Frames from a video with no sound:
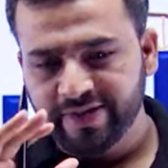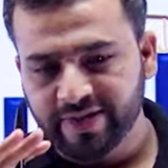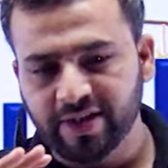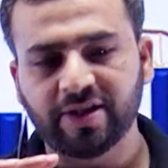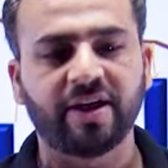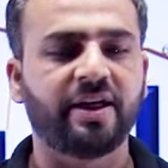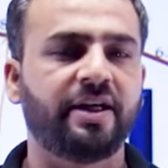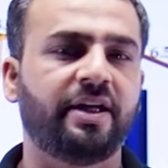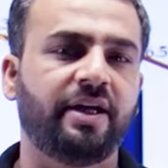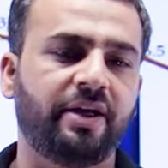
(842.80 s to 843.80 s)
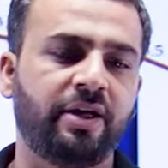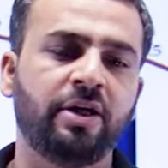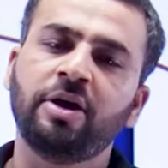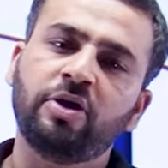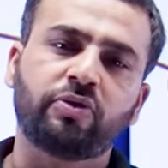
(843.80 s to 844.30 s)
जनता यही रहेगी
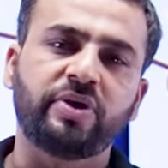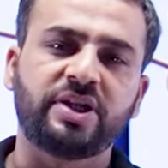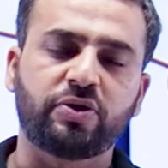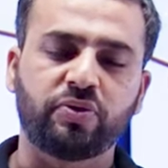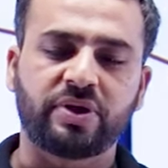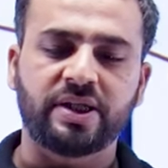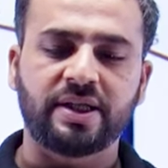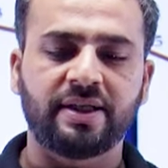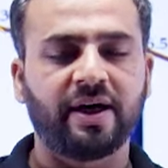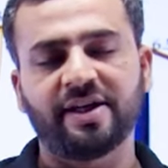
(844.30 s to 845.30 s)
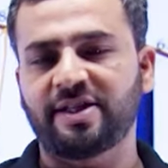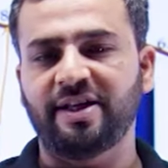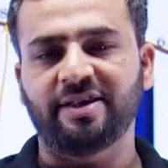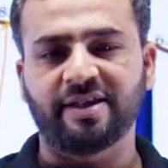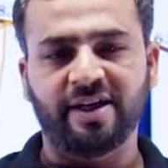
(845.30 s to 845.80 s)
तो इसी सोच के साथ आज के
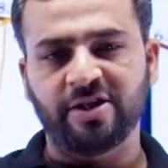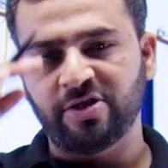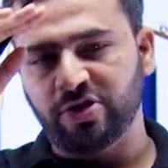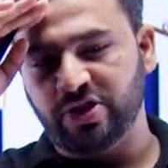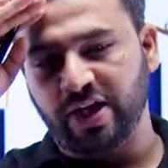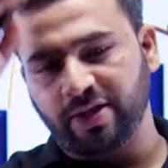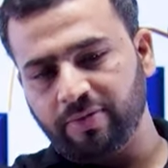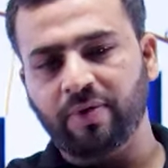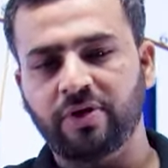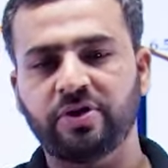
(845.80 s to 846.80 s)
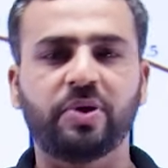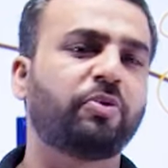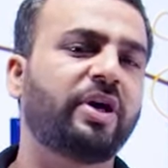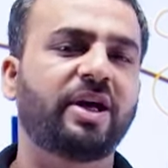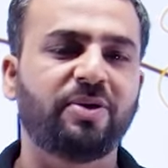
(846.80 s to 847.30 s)
लिए इतना ही जय हिंद टी
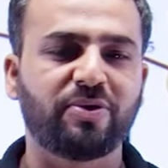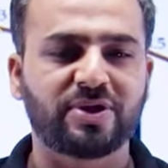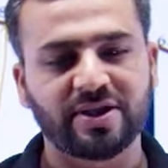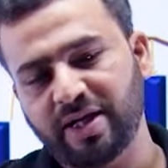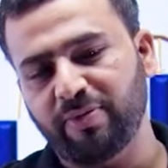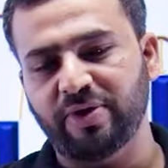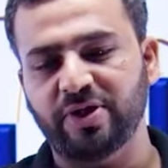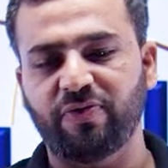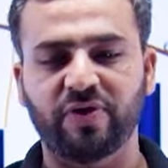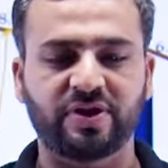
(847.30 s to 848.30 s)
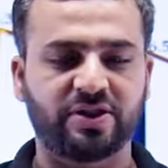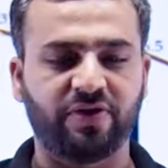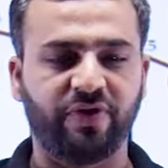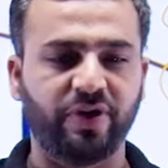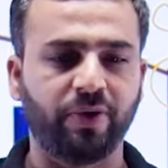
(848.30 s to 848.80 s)
पॉइंट अकेडमी को सब्सक्राइब कीजिए फॉर सच ए
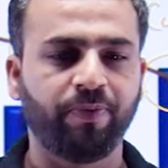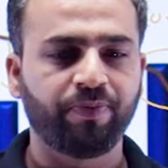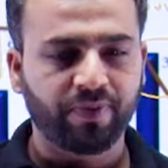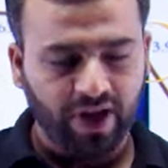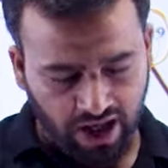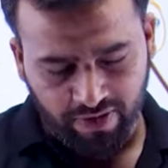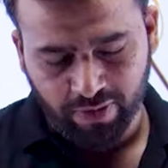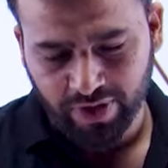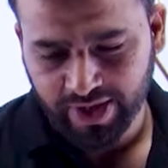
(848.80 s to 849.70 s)
वीडियो हैव अ गुड